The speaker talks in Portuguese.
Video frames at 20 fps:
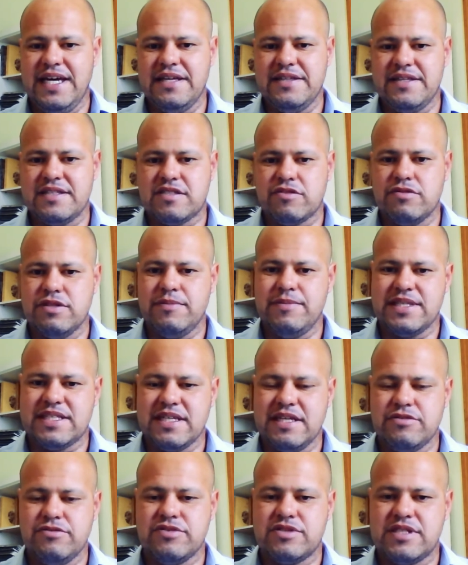na segunda
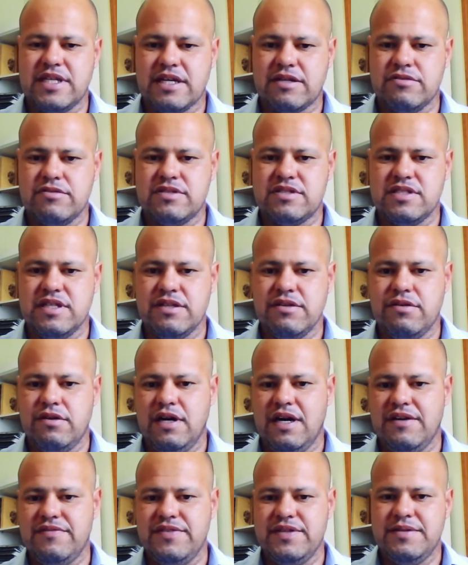metade do século
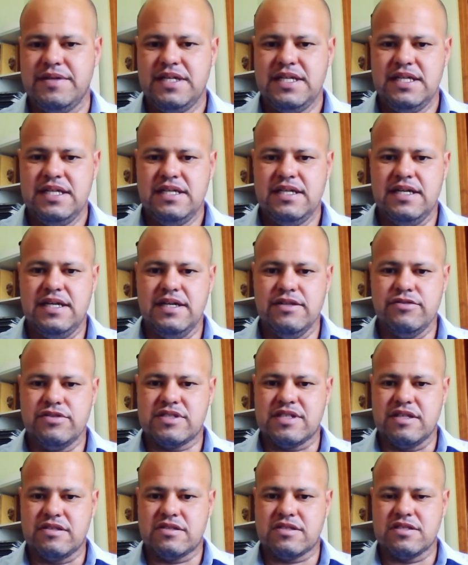XIX ah, no
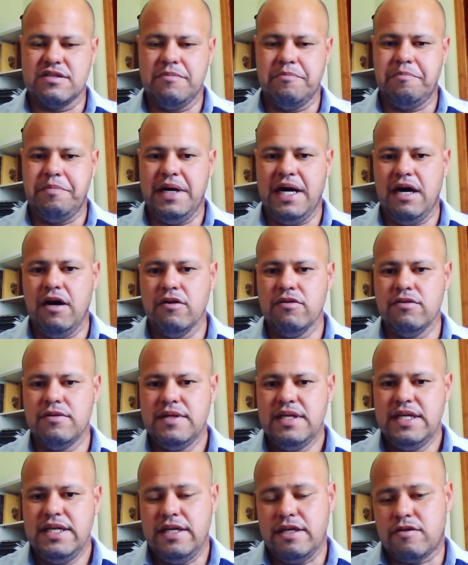estado de São
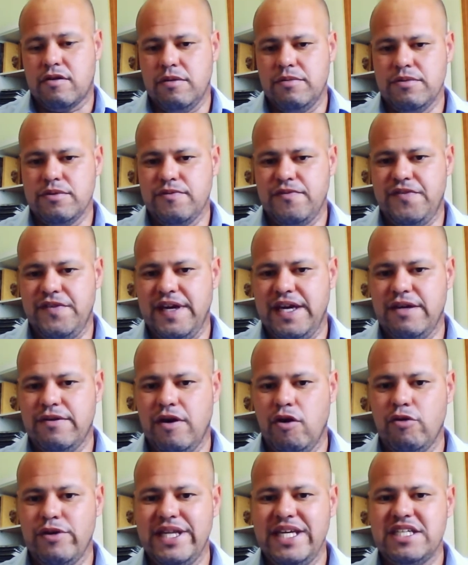Paulo e como veio
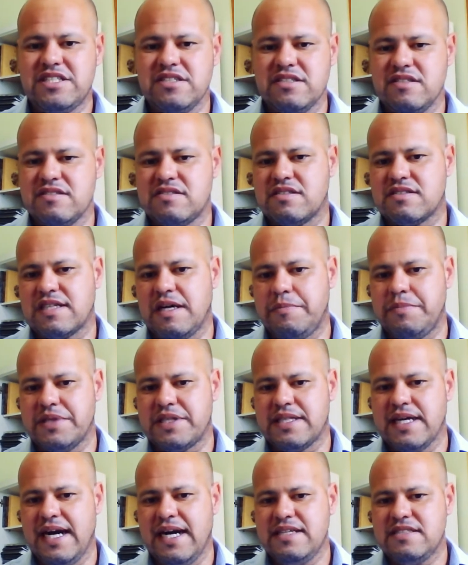a origem desses
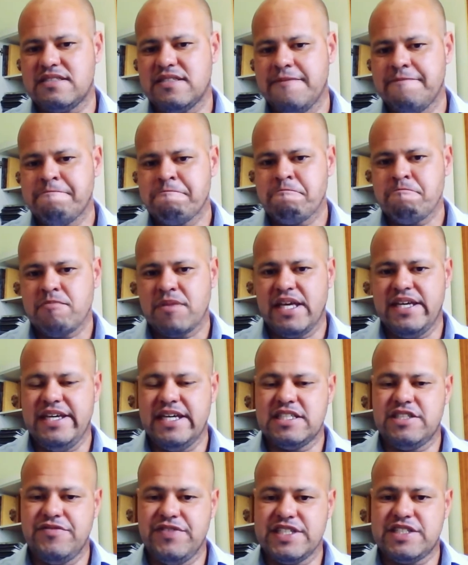capitais e
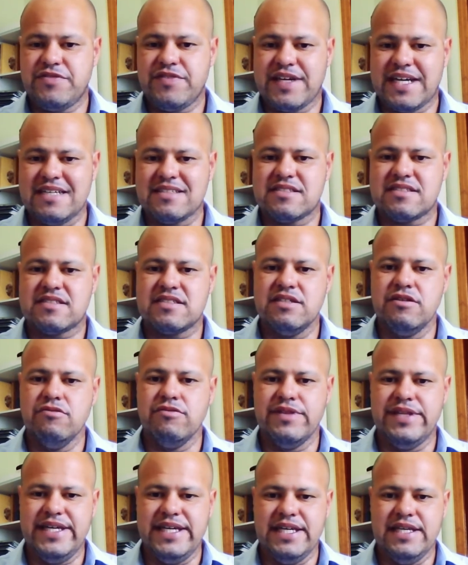a
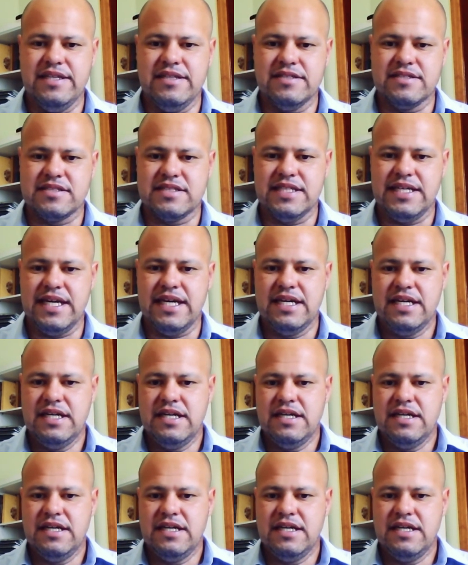diversificação deles, né?